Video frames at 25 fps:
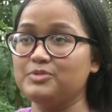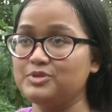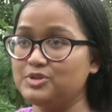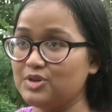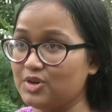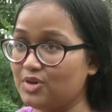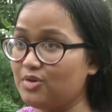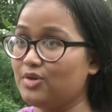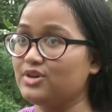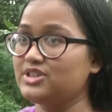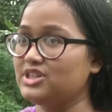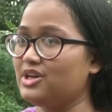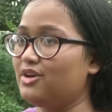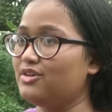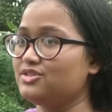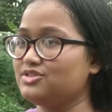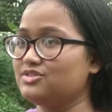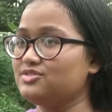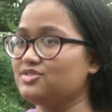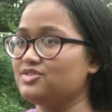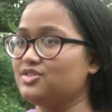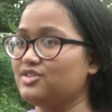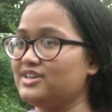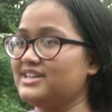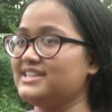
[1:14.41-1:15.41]
যোগ্যতা
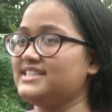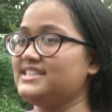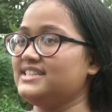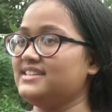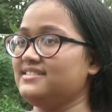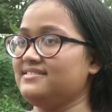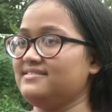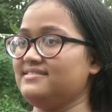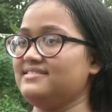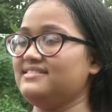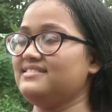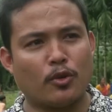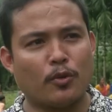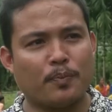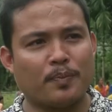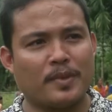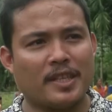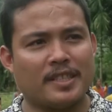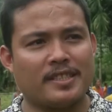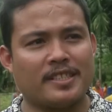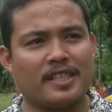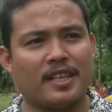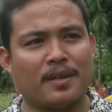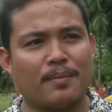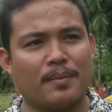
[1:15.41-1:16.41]
অর্জন করেছে
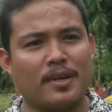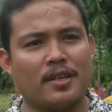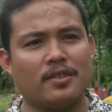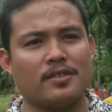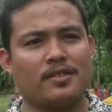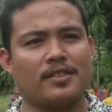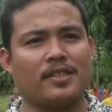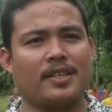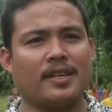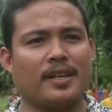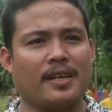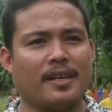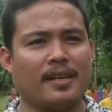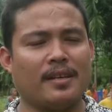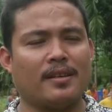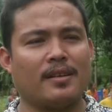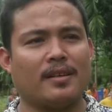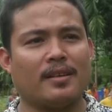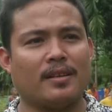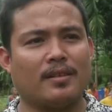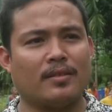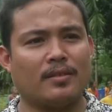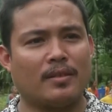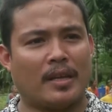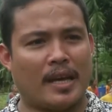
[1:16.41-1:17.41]
রূপতা চাকমা হচ্ছে
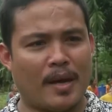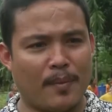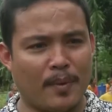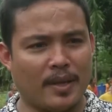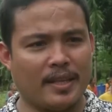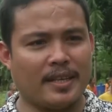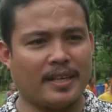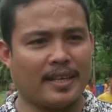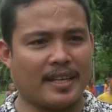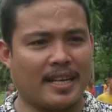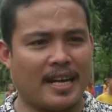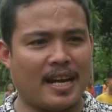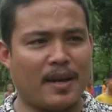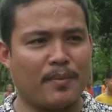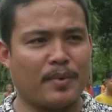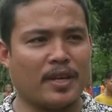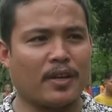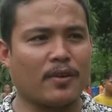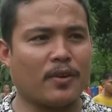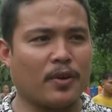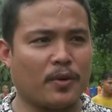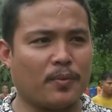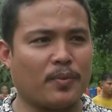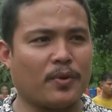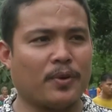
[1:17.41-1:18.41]
আমাদের গ্রামের
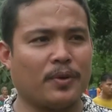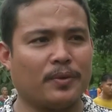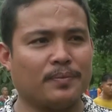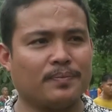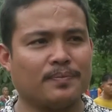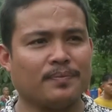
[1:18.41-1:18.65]
গর্ব